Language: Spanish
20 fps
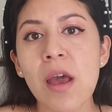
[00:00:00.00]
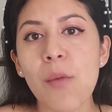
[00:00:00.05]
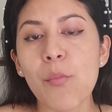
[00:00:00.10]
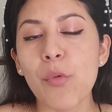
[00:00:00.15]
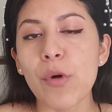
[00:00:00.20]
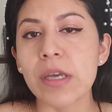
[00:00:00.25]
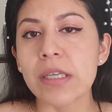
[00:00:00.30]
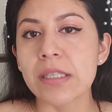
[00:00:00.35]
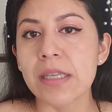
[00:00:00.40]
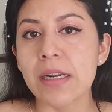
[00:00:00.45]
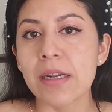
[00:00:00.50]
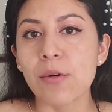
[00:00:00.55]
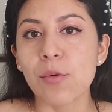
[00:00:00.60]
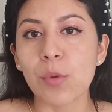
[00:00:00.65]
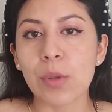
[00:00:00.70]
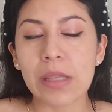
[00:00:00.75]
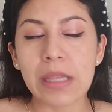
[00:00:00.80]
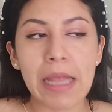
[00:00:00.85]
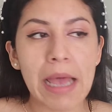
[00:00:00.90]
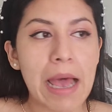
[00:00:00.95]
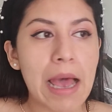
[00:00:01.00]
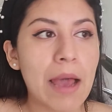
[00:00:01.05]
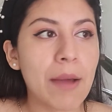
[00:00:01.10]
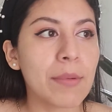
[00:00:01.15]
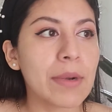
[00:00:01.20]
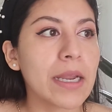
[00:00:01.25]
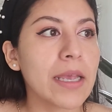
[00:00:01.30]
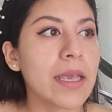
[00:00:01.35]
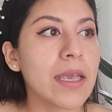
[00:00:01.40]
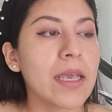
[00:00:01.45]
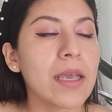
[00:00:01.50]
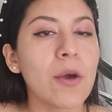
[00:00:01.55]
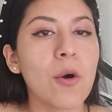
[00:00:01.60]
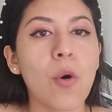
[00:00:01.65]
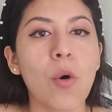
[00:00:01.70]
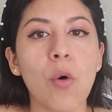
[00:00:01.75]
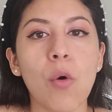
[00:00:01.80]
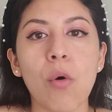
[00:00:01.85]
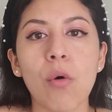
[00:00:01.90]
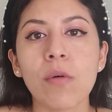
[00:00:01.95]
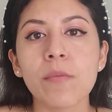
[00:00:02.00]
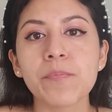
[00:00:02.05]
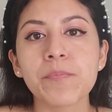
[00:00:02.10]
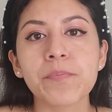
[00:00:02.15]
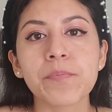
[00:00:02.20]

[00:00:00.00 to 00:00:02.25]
puede ser el untable o